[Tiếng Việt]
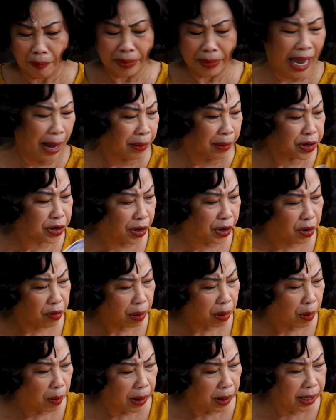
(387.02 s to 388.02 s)
dẹp cái chuyện đó
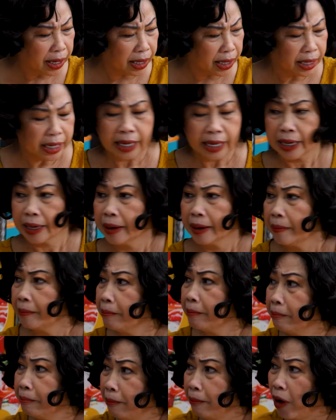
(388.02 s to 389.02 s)
qua một bên đi
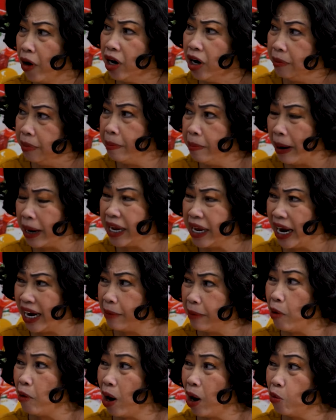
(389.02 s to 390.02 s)
mọi người biết bà về
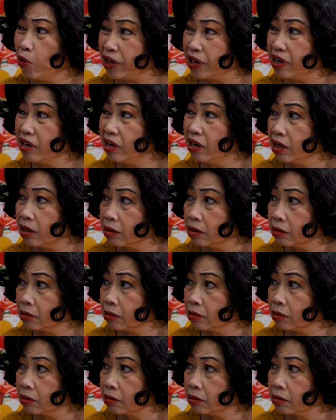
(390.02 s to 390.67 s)
đây bao lâu rồi chưa